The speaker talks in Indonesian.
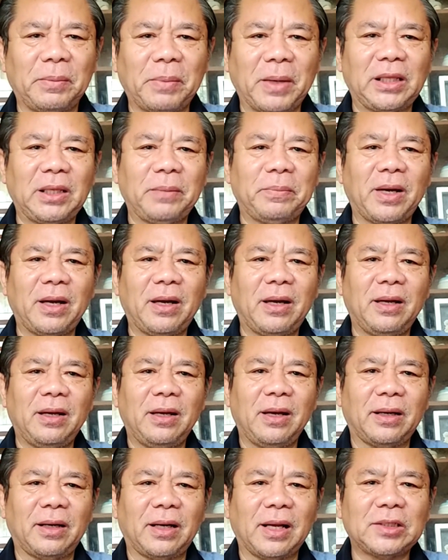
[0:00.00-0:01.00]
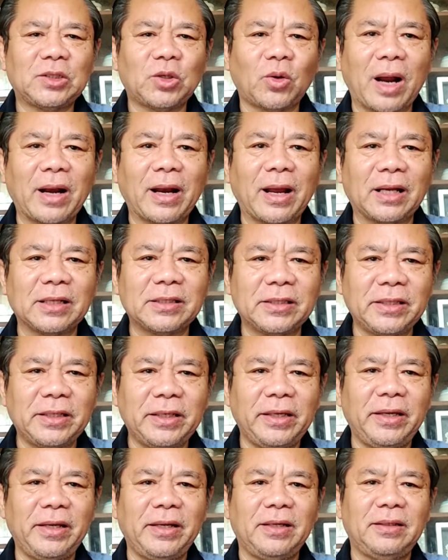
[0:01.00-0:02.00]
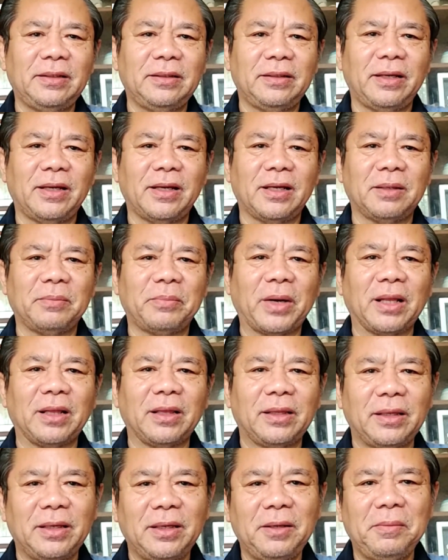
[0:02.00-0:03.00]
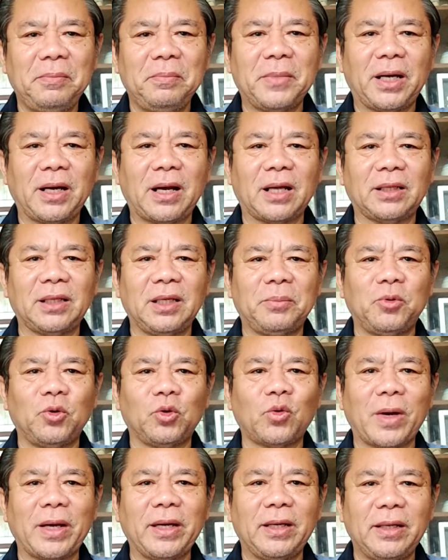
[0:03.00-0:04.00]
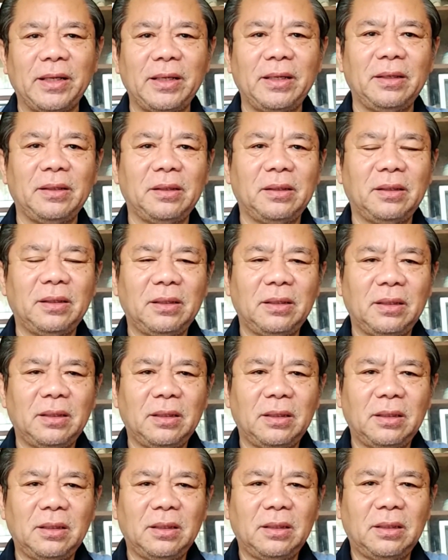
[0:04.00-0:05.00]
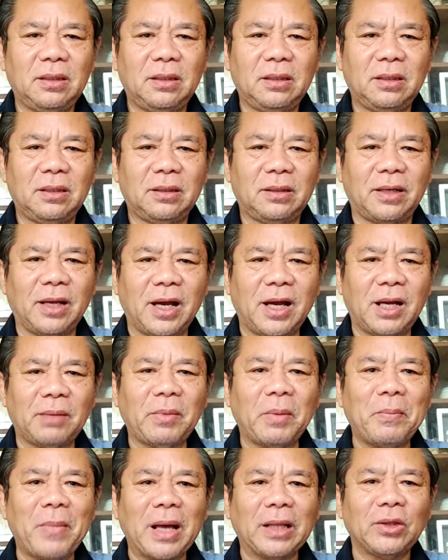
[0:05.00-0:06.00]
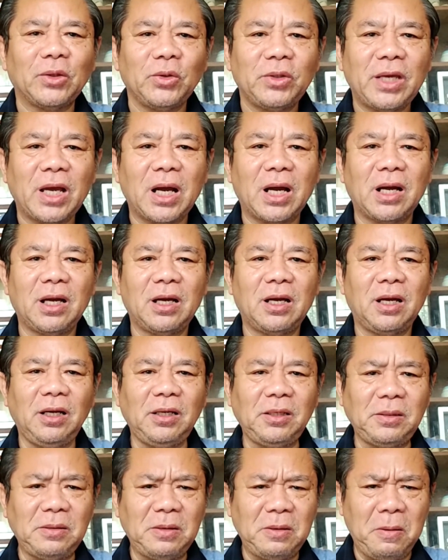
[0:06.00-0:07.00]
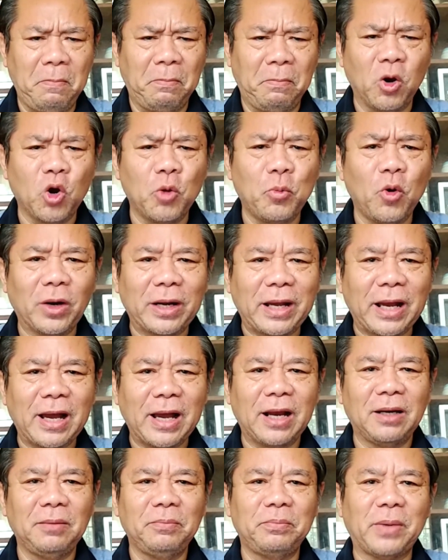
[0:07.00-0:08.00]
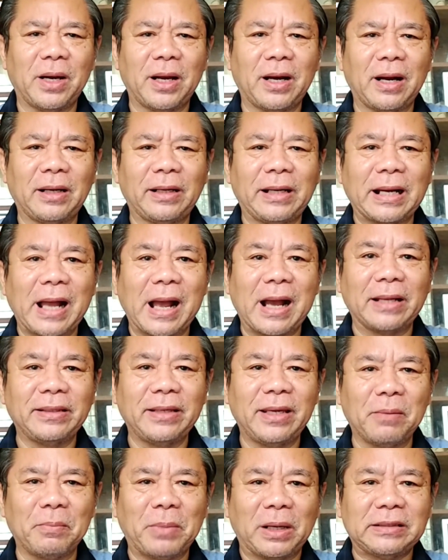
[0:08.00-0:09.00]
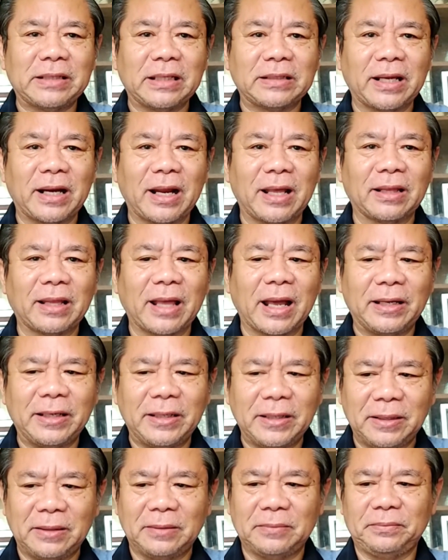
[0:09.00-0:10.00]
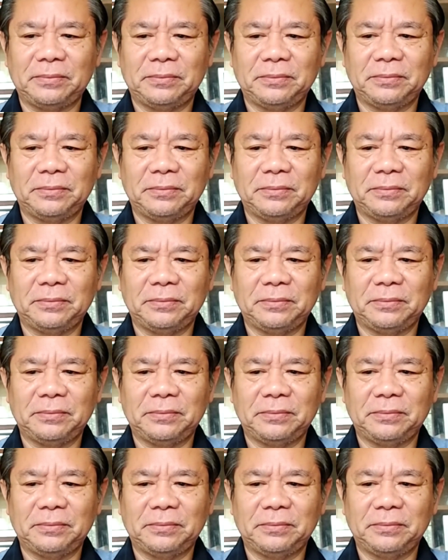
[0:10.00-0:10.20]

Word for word: Tiba-tiba ada seorang anak kecil yang berhenti mendekati ibu tua ini dan membantunya mengumpulkan barang dagangannya yang berjajaran tadi.